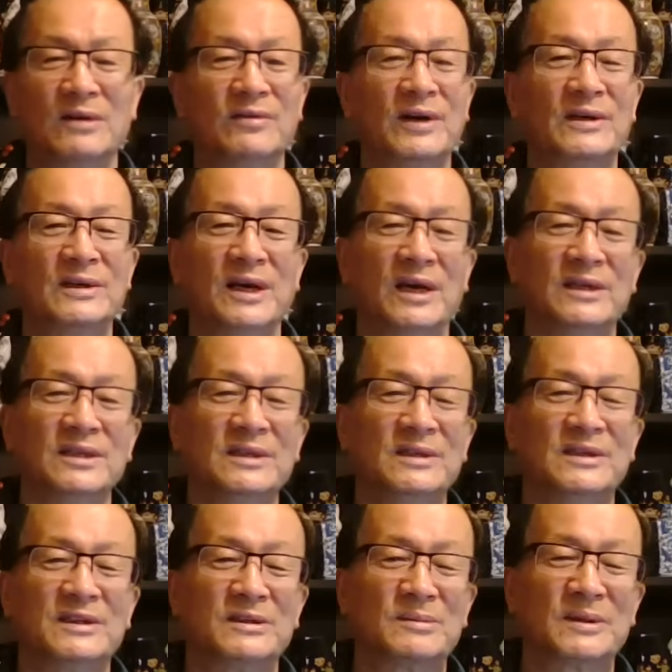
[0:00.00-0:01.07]
台湾演
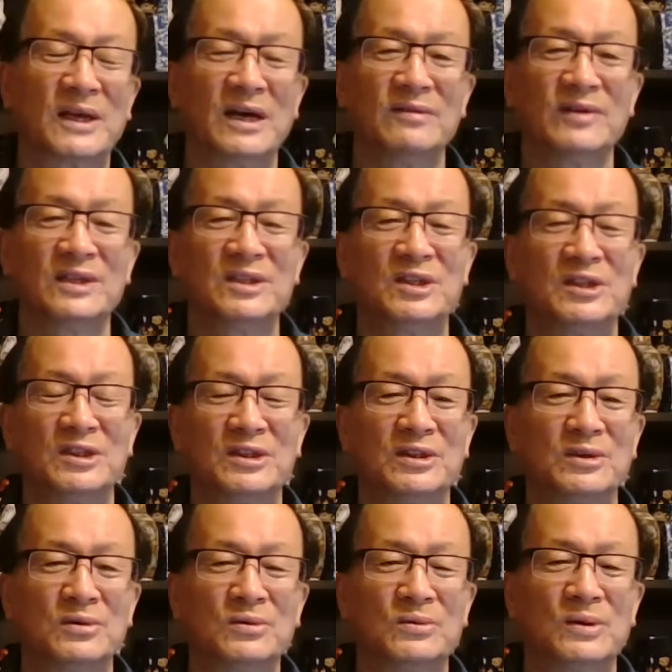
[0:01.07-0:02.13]
义，什么台湾启
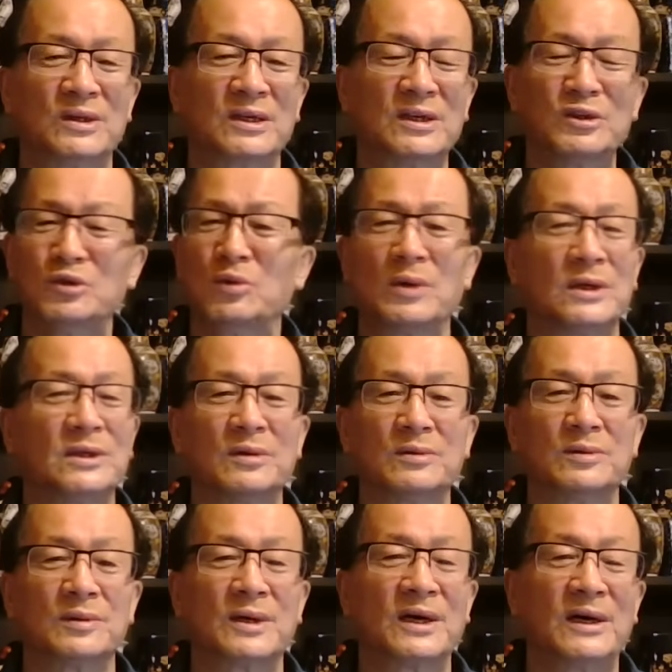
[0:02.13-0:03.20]
示录啊，如观你
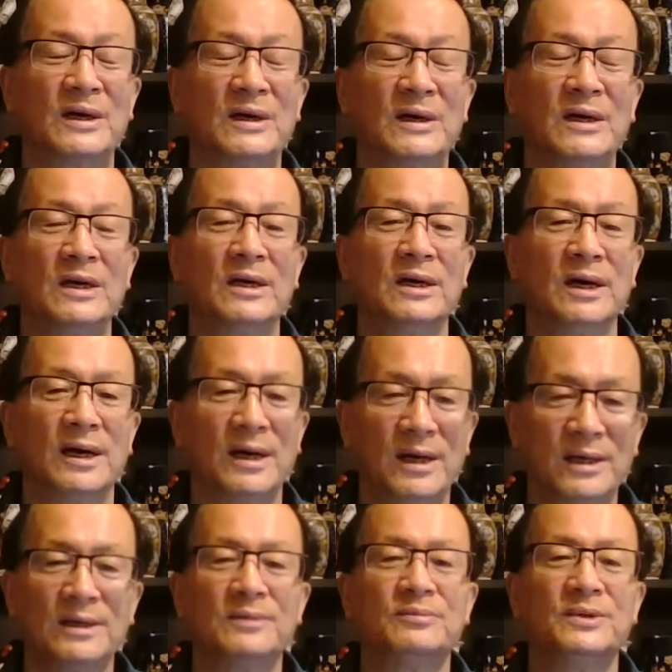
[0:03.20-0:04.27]
们都看，
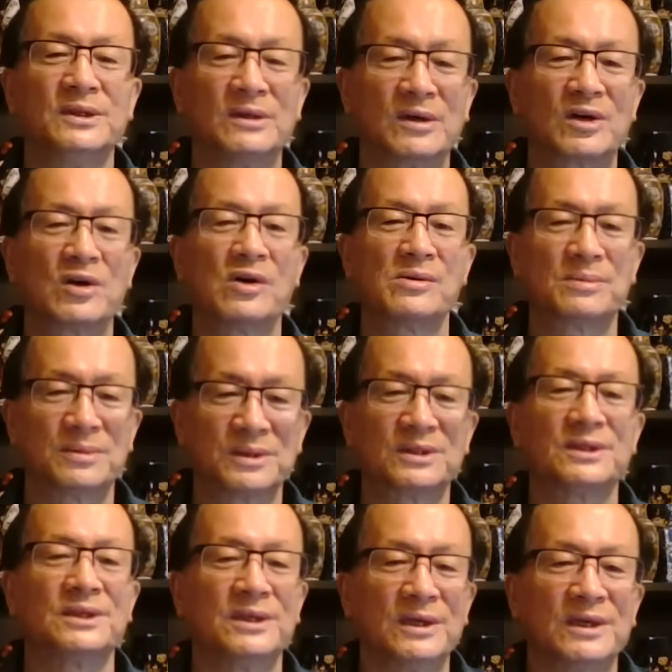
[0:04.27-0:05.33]
哎，比较靠谱
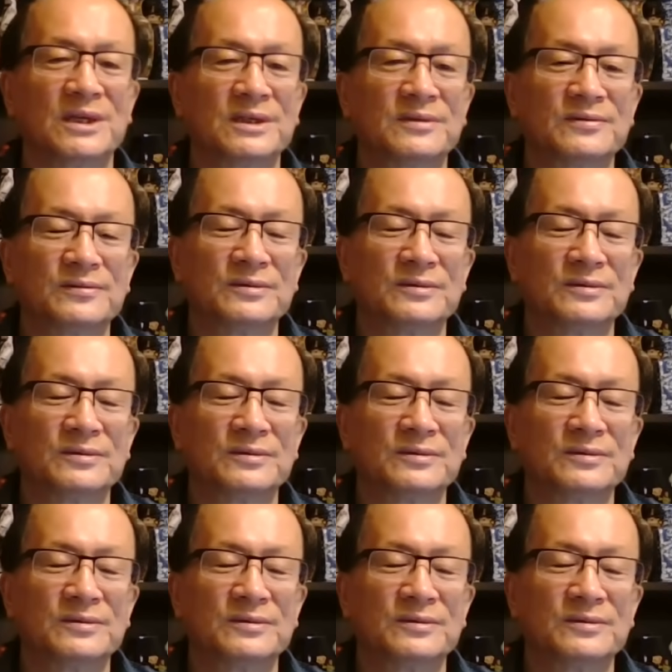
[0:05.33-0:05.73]
是这个。